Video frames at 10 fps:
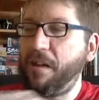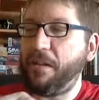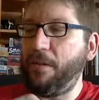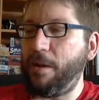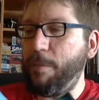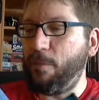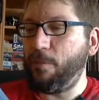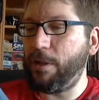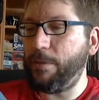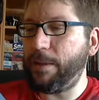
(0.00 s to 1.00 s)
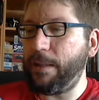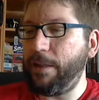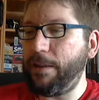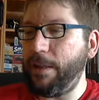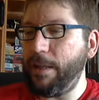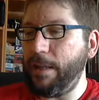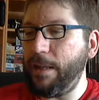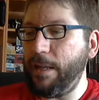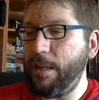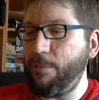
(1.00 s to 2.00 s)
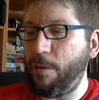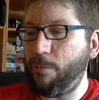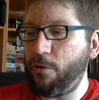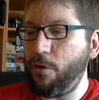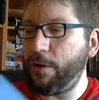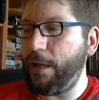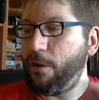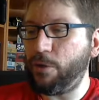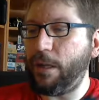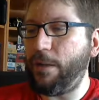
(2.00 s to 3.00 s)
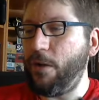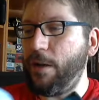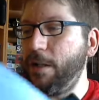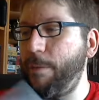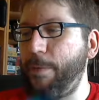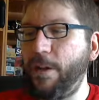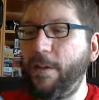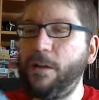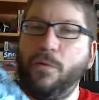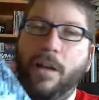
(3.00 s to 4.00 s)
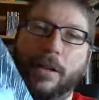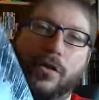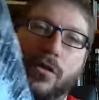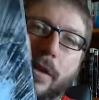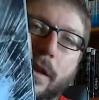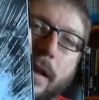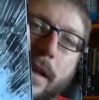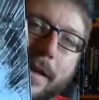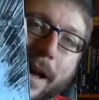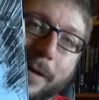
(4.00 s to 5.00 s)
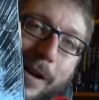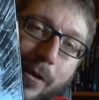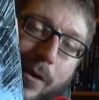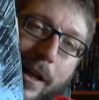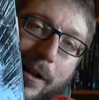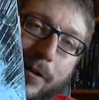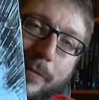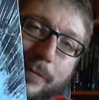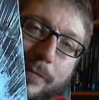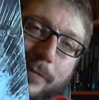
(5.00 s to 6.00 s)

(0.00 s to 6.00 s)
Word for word: la edición a mí me gusta bastante. Y bueno, pues luego tiene ilustraciones, la mayoría de las cuales son a blanco y negro.